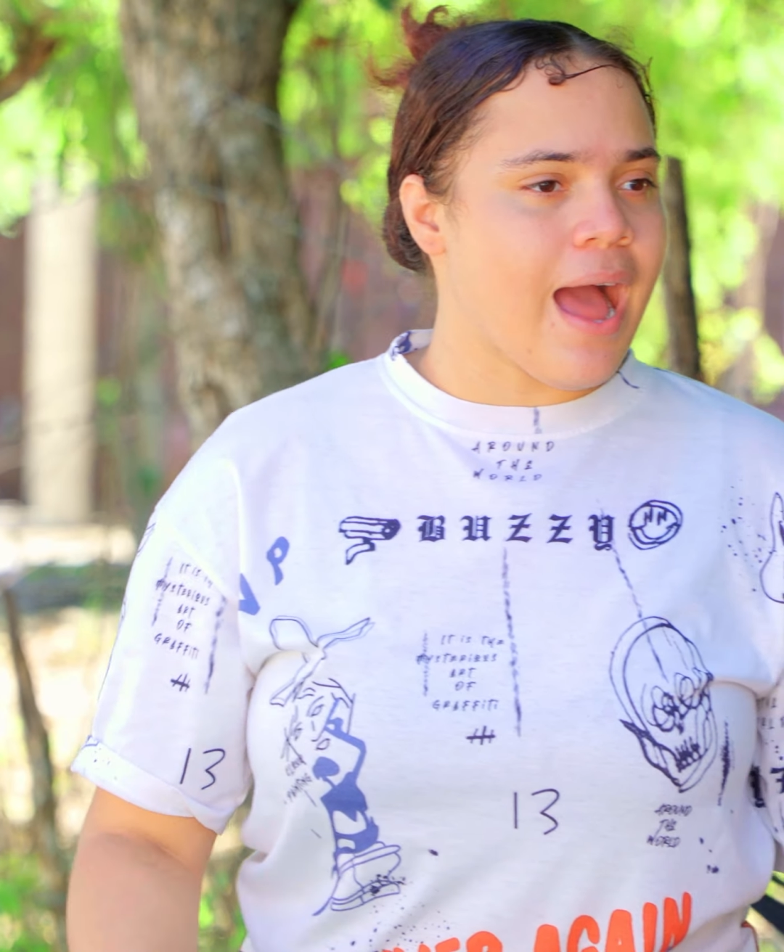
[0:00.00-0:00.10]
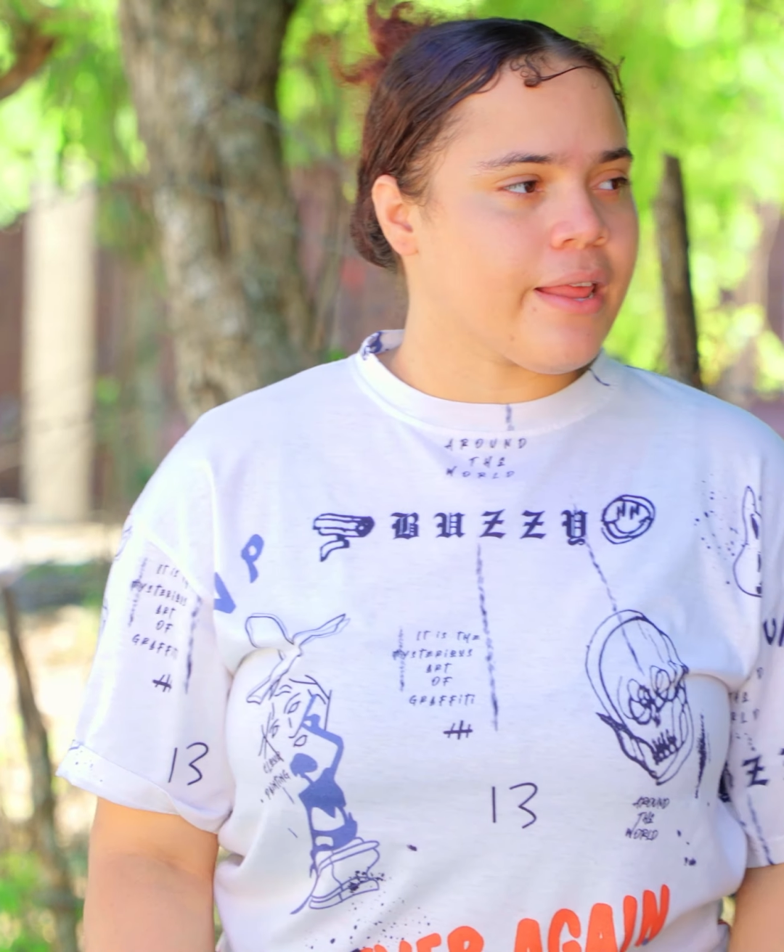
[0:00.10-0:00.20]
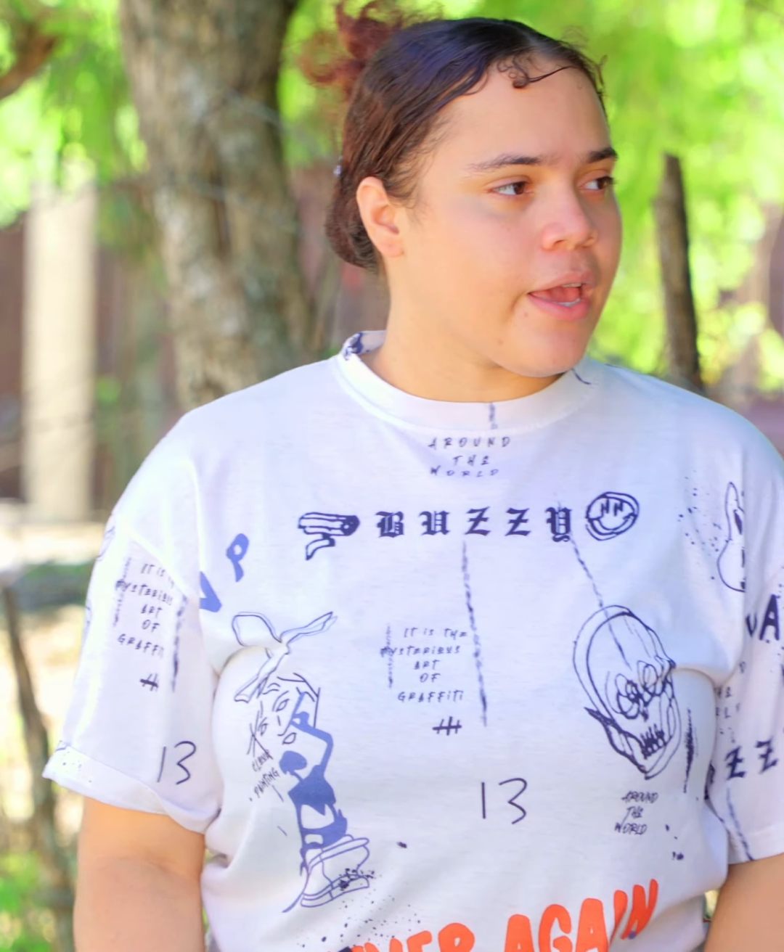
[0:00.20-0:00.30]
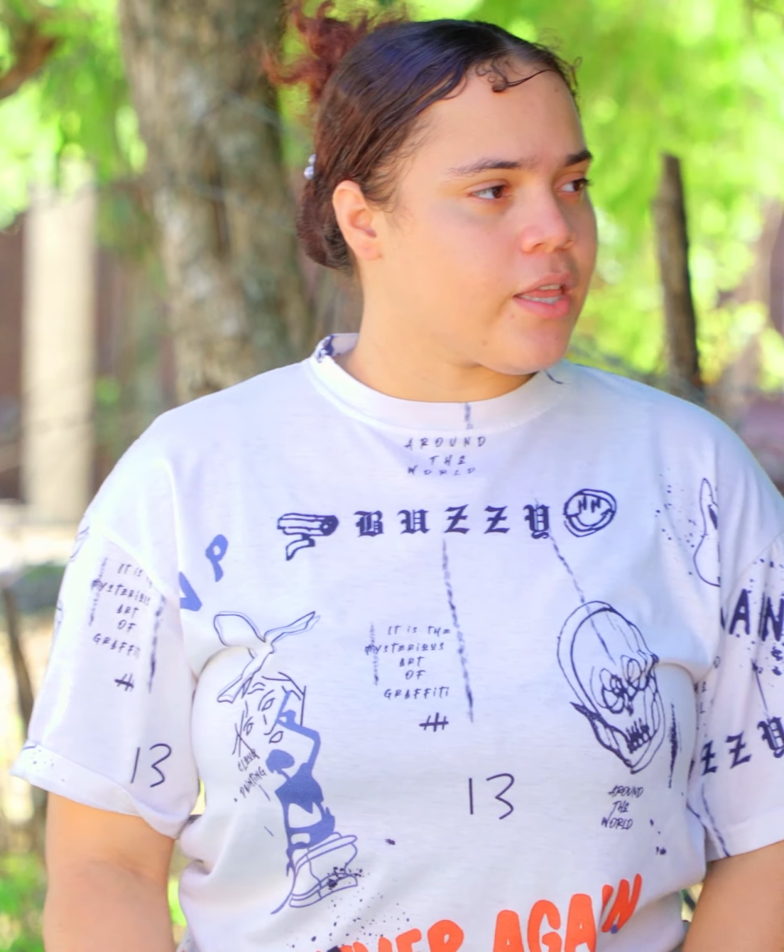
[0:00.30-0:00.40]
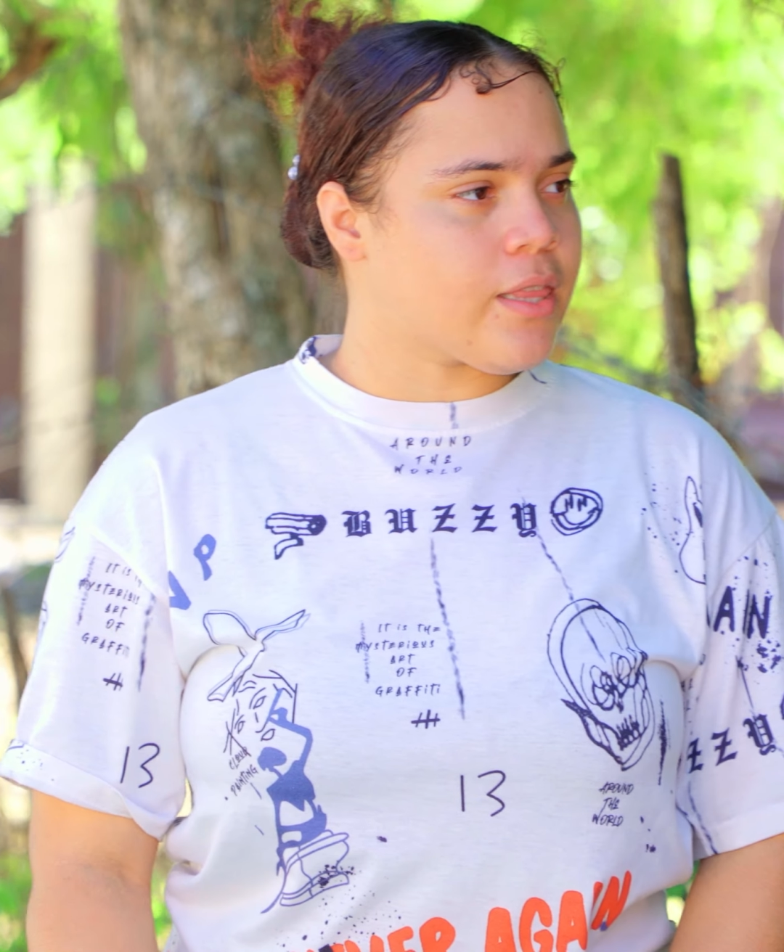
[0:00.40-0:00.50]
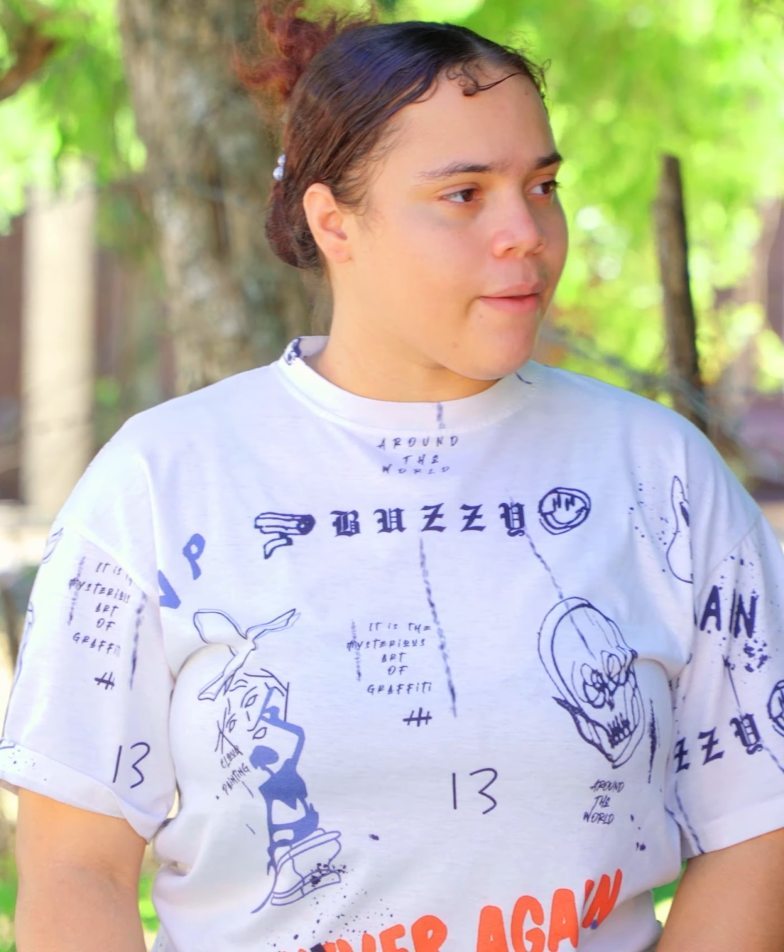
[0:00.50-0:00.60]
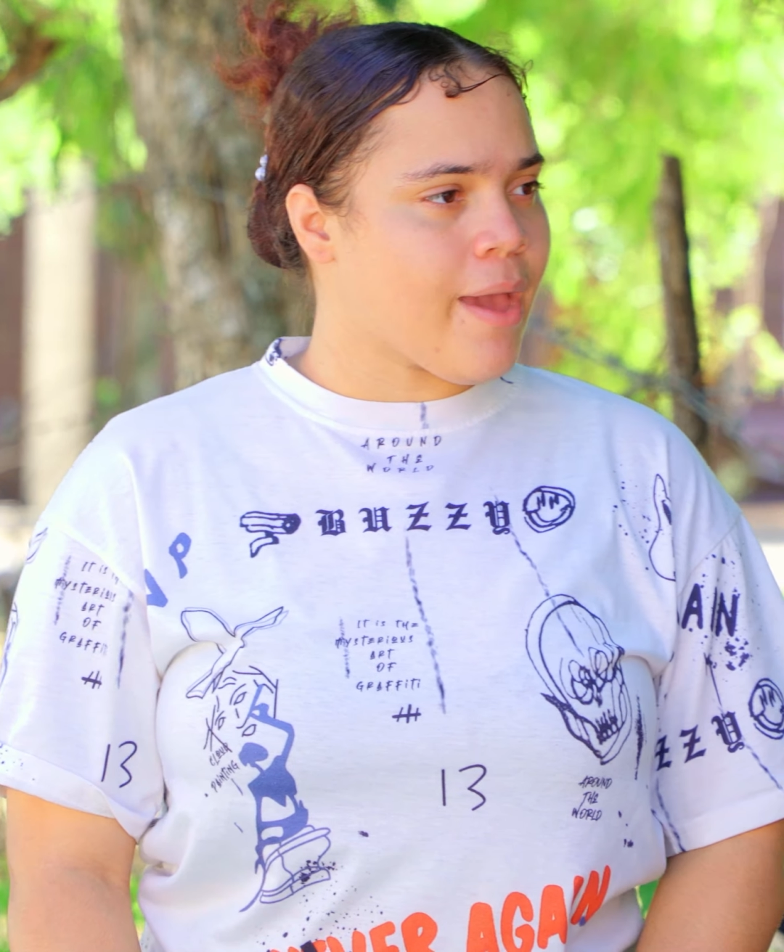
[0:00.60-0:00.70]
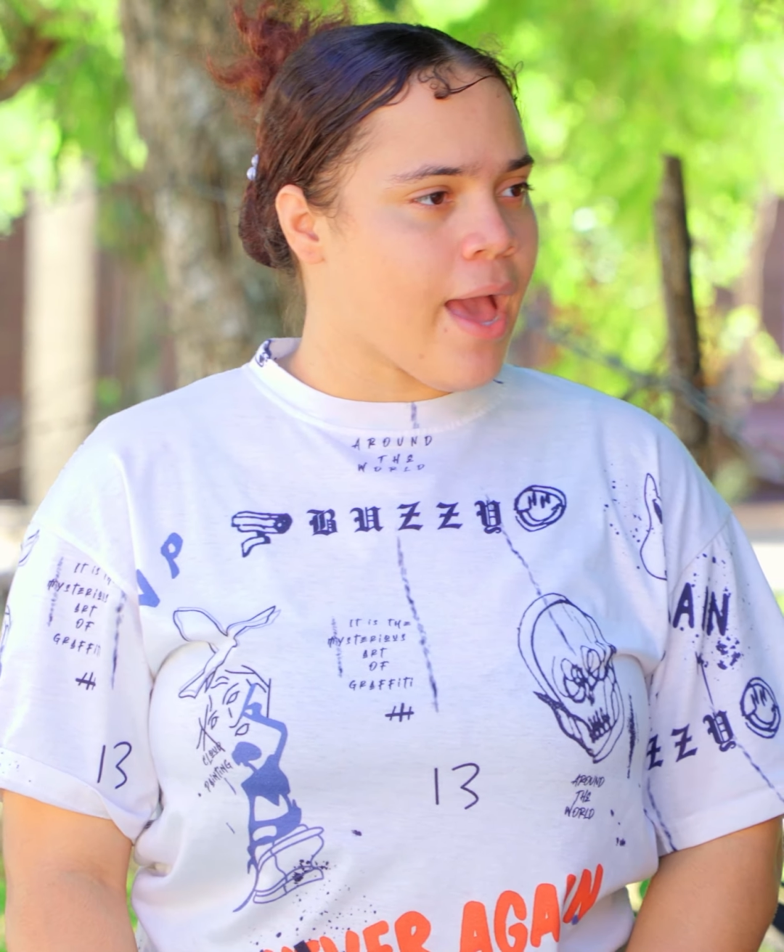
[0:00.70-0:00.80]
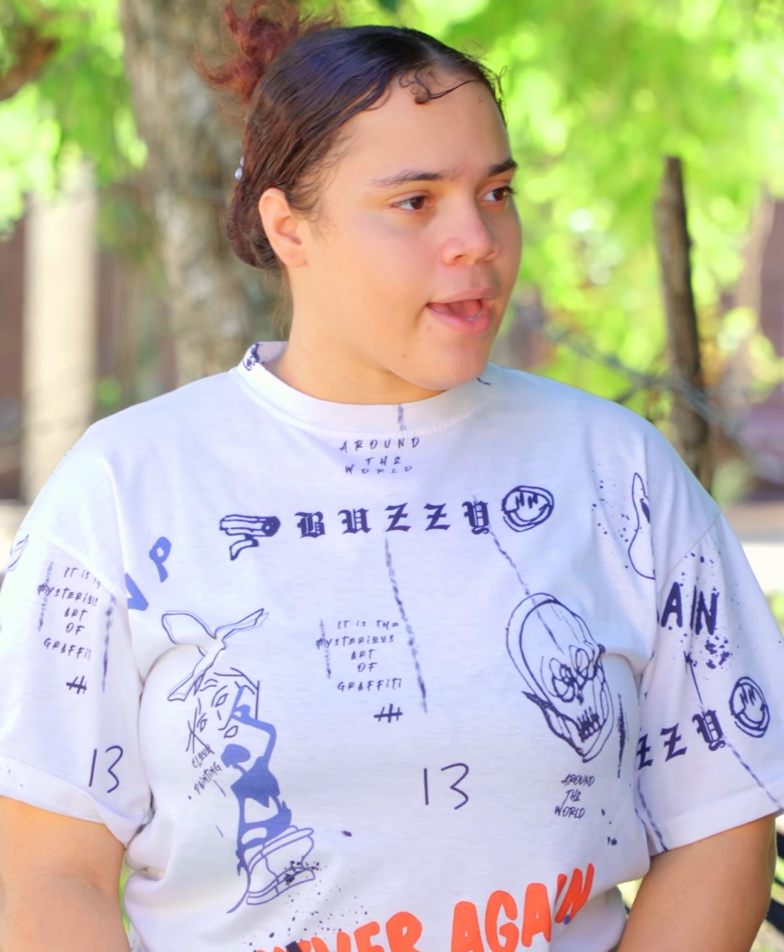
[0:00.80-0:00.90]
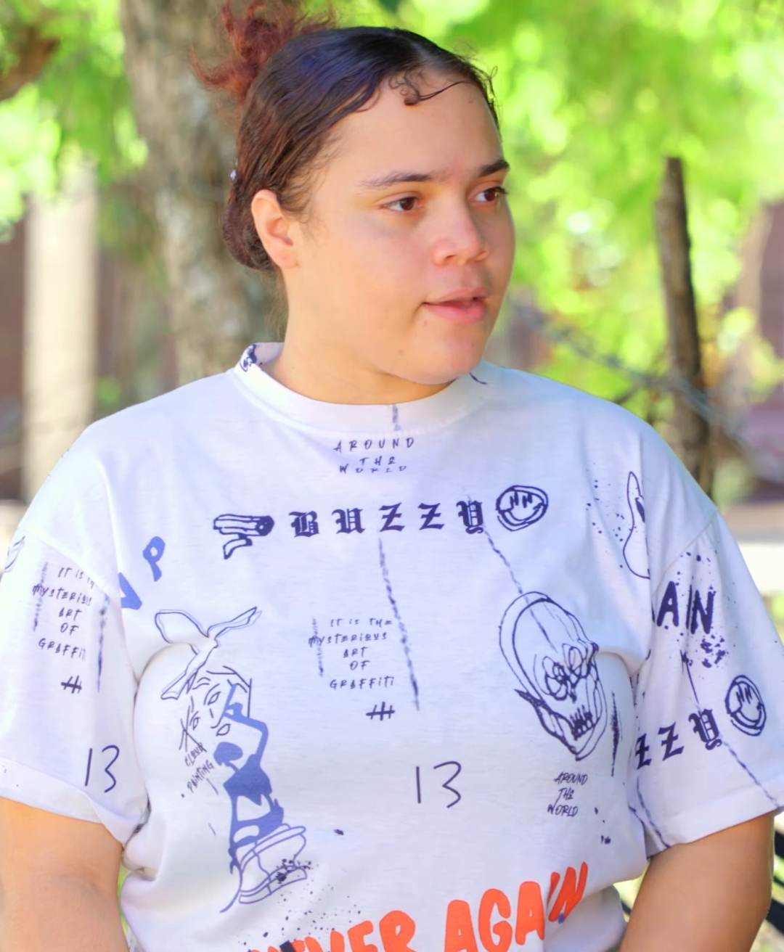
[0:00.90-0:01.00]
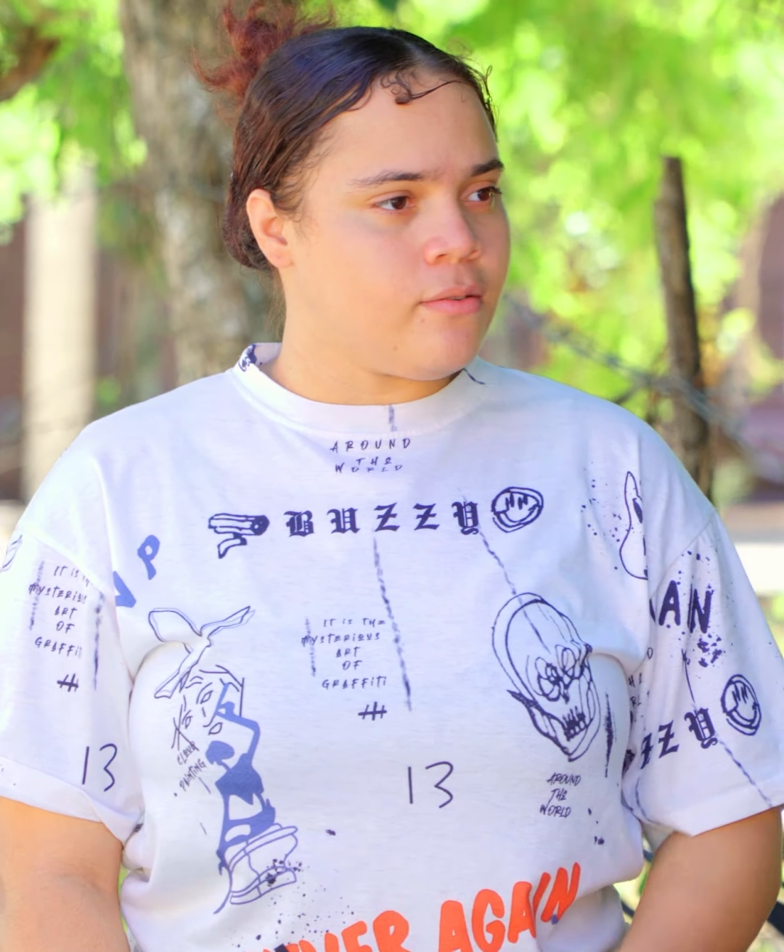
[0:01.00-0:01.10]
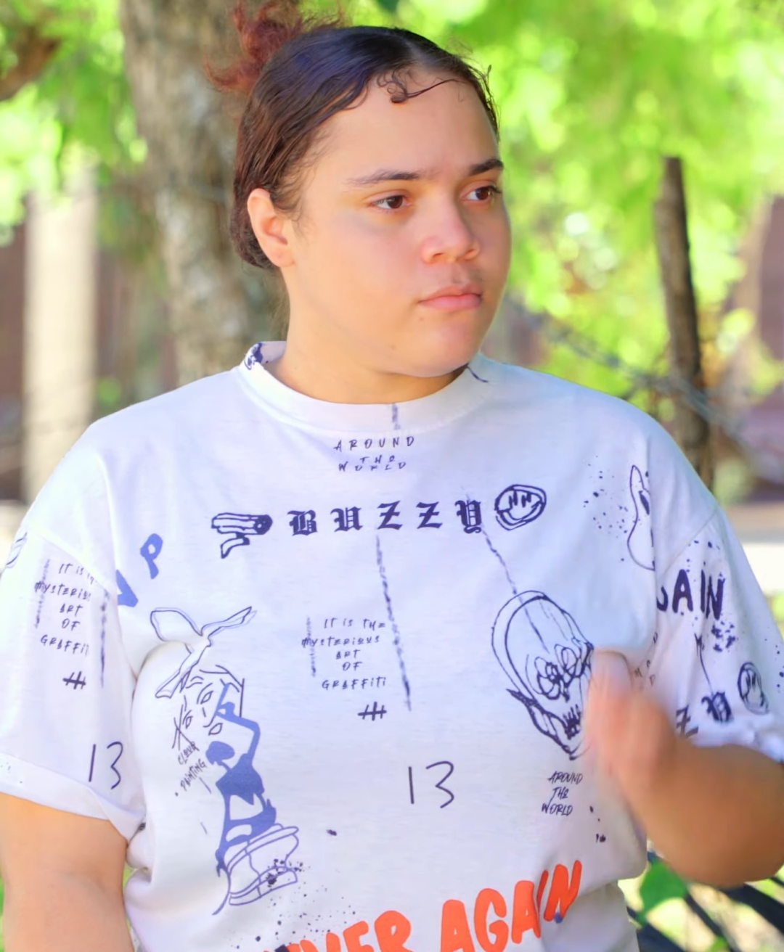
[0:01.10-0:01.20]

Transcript: alguien y te vea ahí.